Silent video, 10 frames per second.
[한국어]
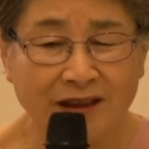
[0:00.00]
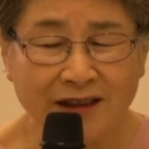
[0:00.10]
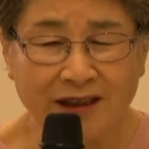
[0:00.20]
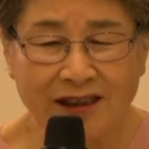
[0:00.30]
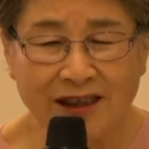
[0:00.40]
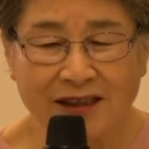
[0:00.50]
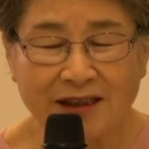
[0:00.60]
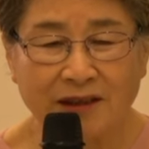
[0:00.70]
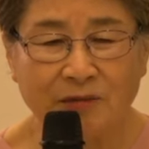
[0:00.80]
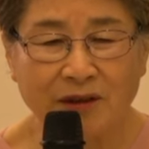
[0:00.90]
의의
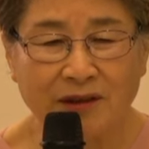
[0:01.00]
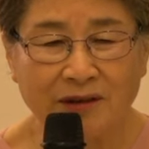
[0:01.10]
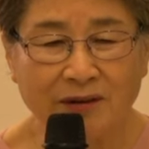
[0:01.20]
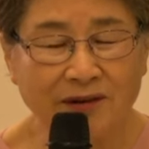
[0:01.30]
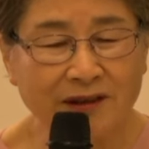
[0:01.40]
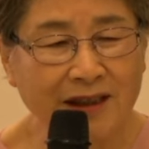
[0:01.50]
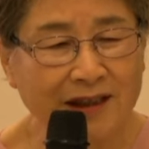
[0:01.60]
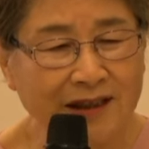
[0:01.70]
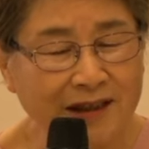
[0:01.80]
생명이고 그게